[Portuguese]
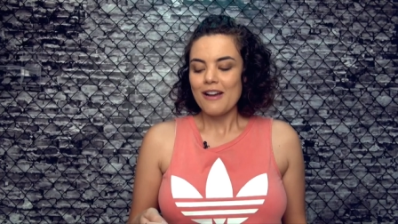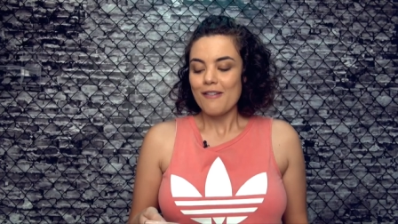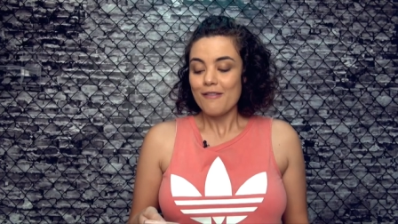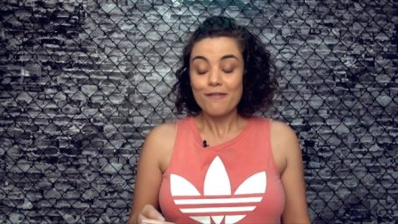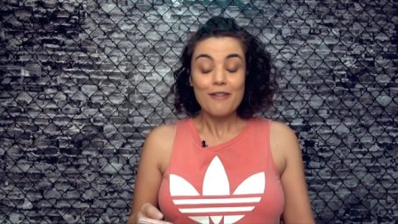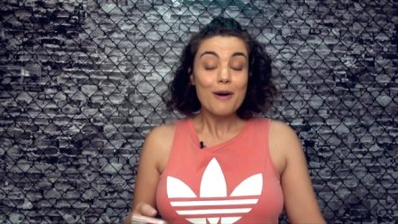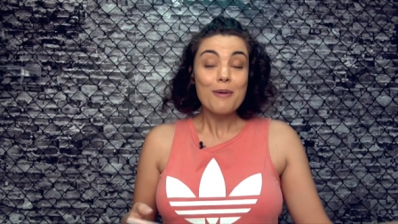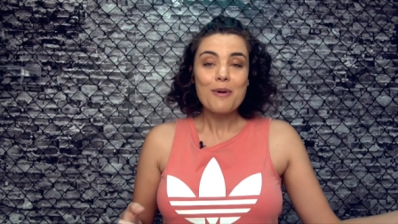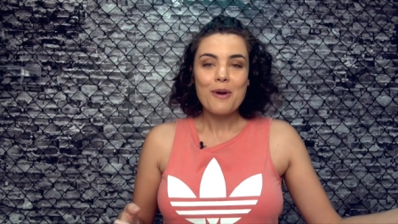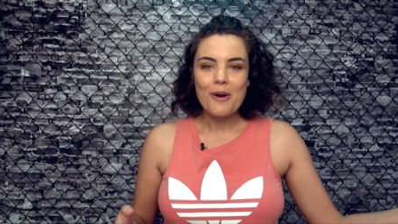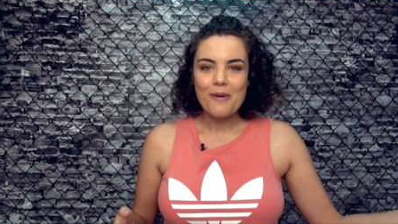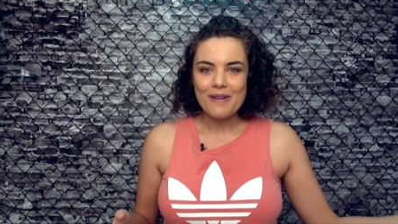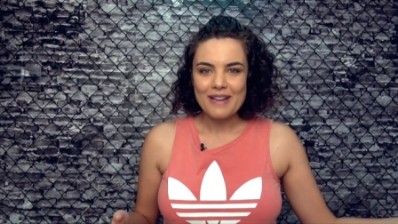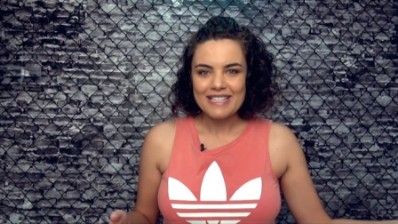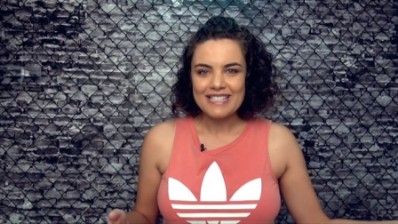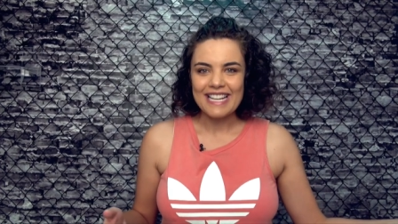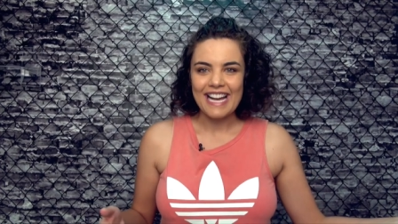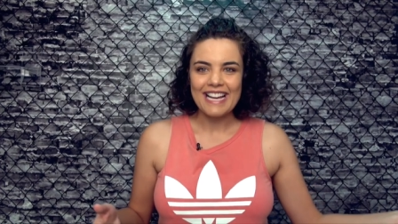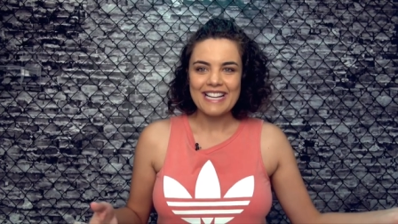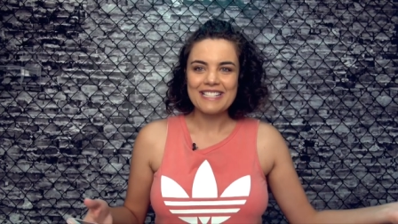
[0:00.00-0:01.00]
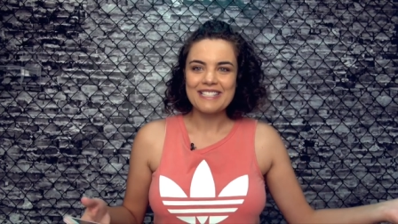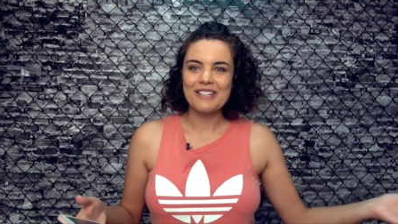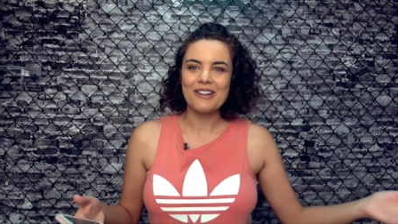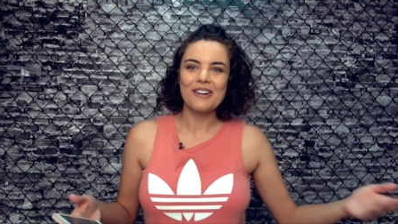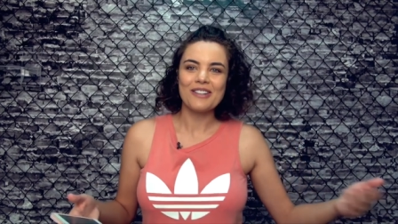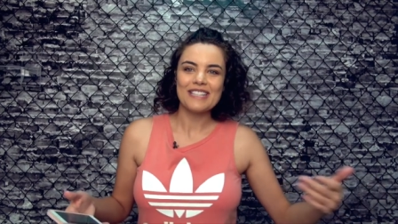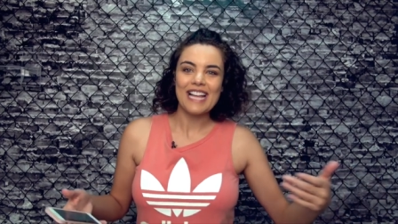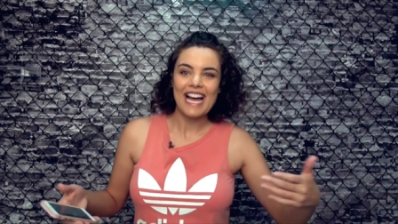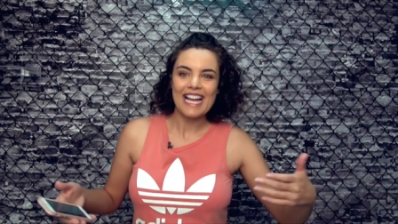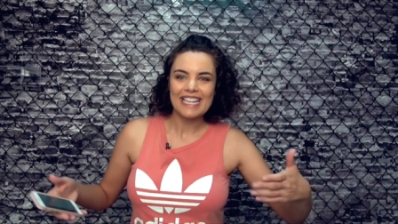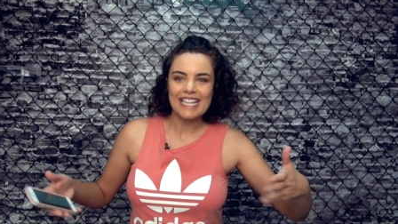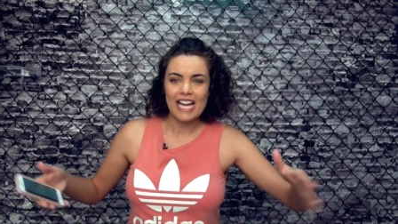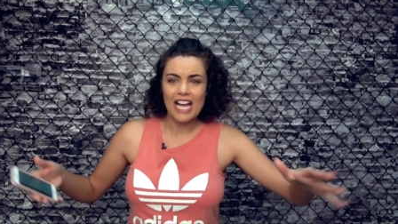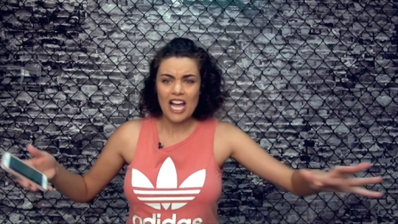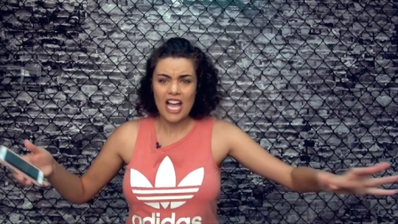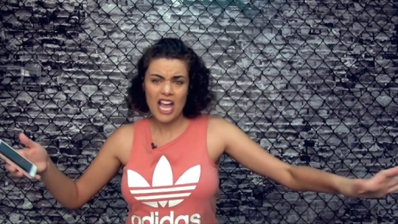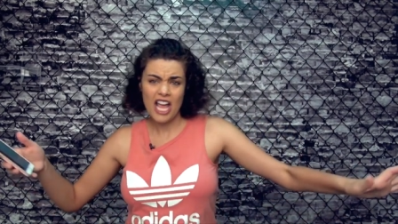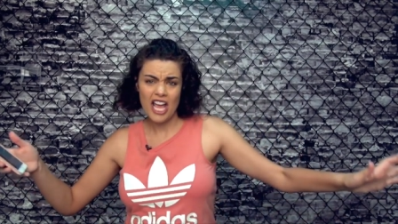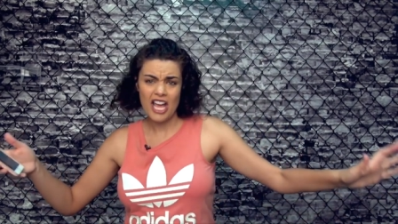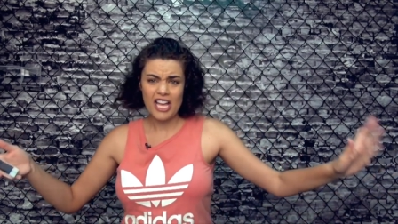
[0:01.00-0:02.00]
Vamos começar esse rodada
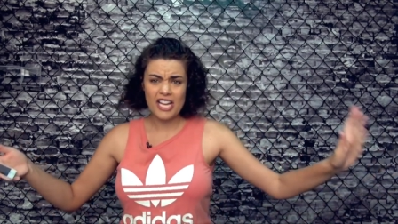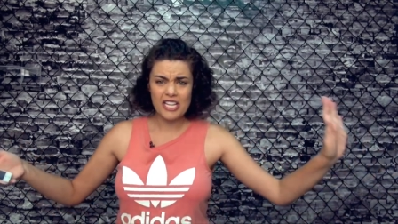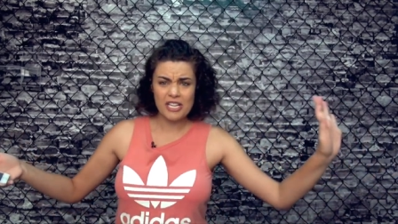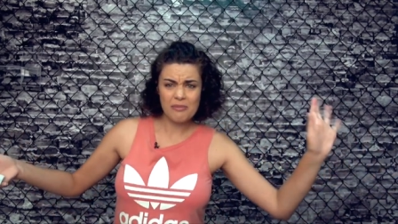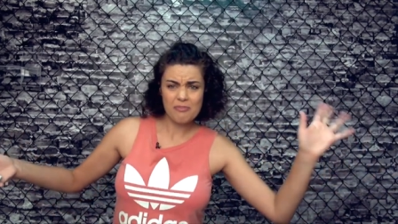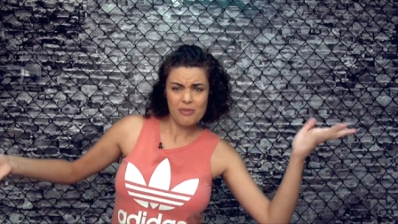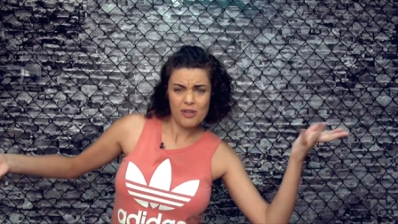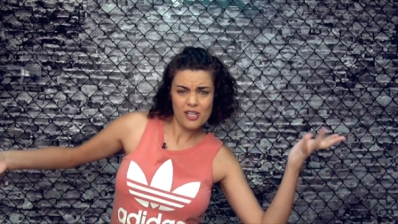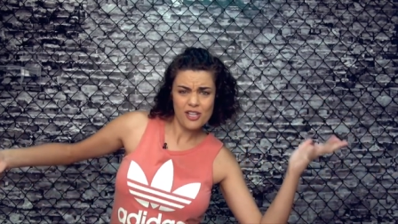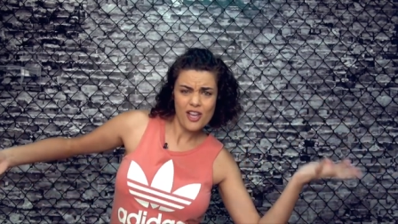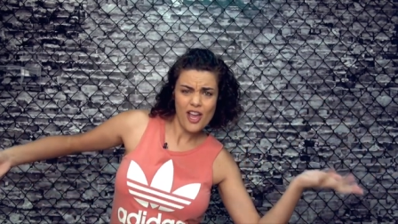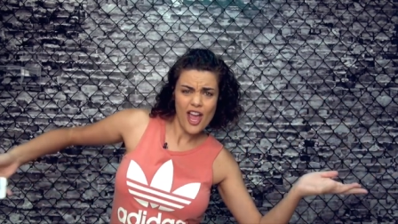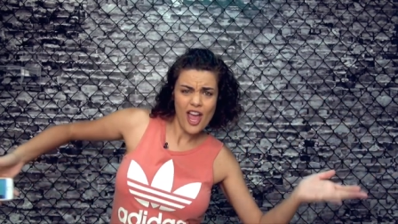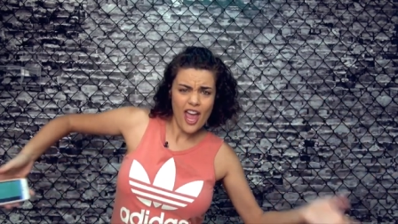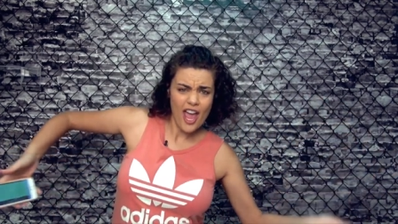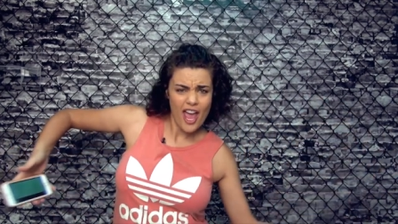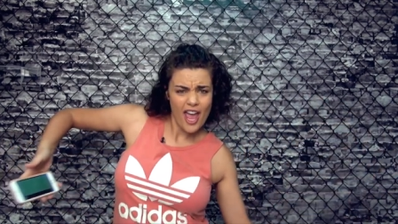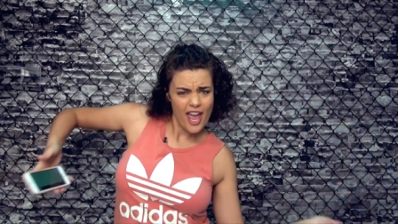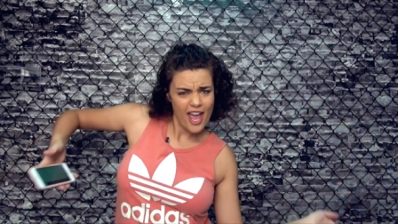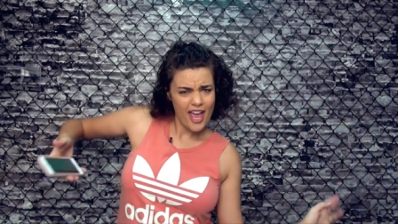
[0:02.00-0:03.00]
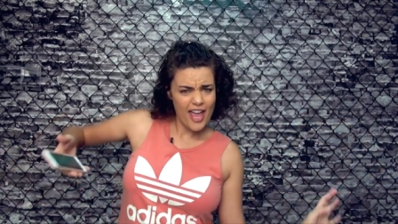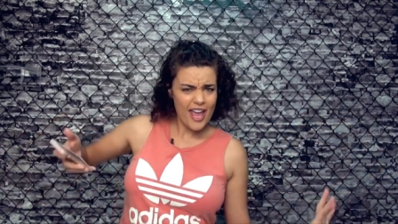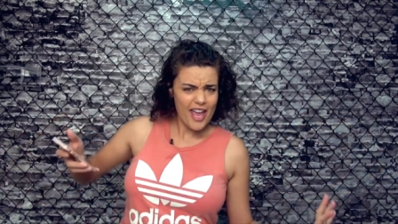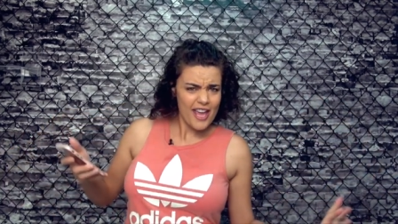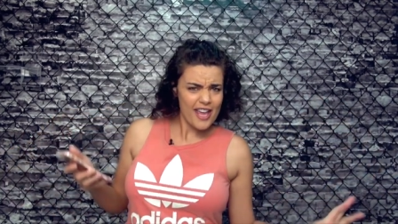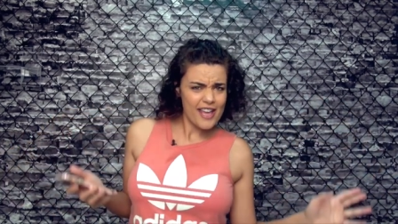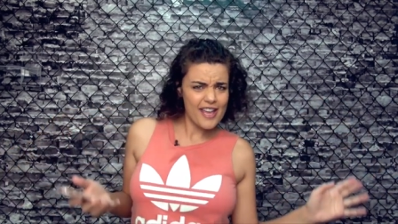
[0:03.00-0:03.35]
NBA.